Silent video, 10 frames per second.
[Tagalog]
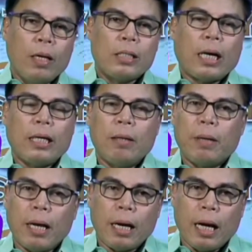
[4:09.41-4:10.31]
sa kanya
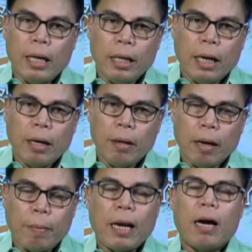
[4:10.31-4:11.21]
manggagaling ang
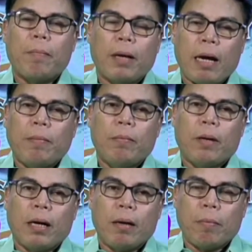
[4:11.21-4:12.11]
namara, maraming
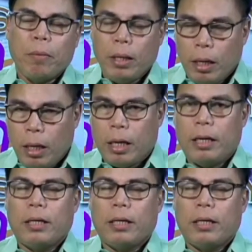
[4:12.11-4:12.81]
mga binhi.